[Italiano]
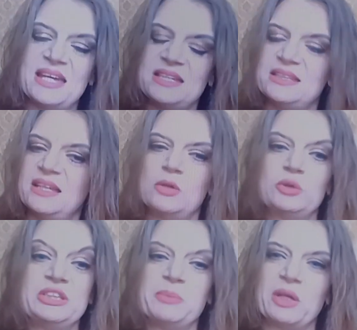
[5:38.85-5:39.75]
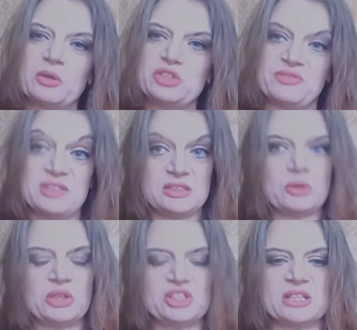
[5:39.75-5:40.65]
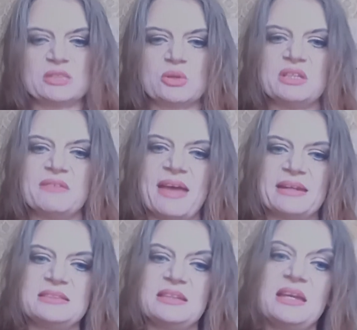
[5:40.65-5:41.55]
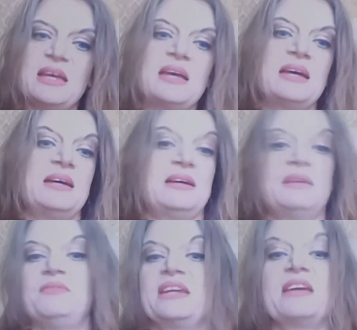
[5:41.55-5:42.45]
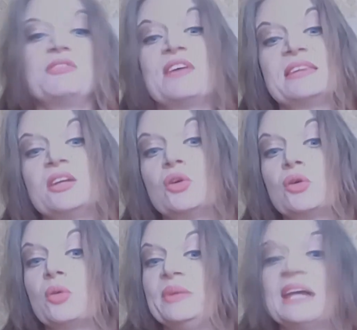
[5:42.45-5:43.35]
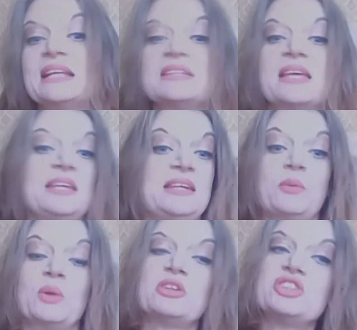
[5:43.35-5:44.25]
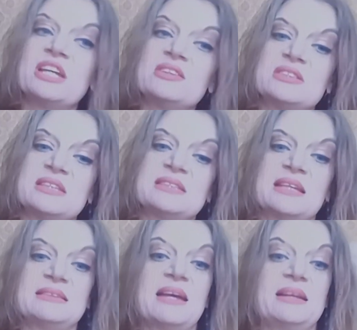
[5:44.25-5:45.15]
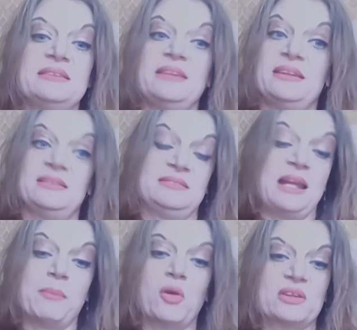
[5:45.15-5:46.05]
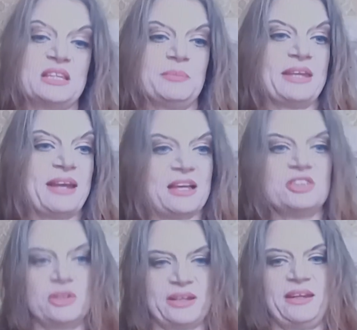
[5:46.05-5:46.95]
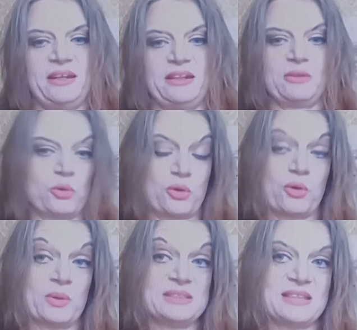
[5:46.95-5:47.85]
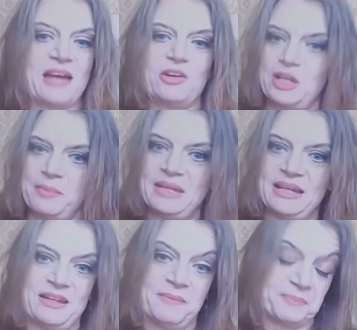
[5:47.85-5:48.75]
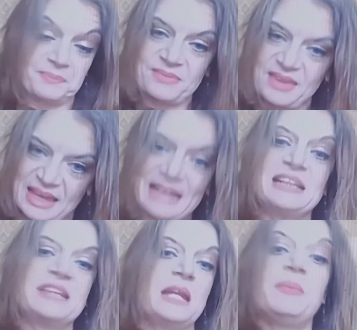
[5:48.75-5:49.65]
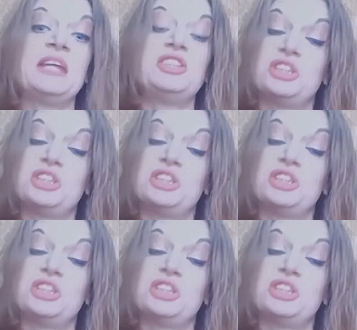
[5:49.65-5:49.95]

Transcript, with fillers: disegni delle ultime crocifissioni, ce ne sono diversi, eh, verrà fatta in concomitanza dei 460 anni de- della morte di Michelangelo che ricorrono quest'anno nel mille- a- del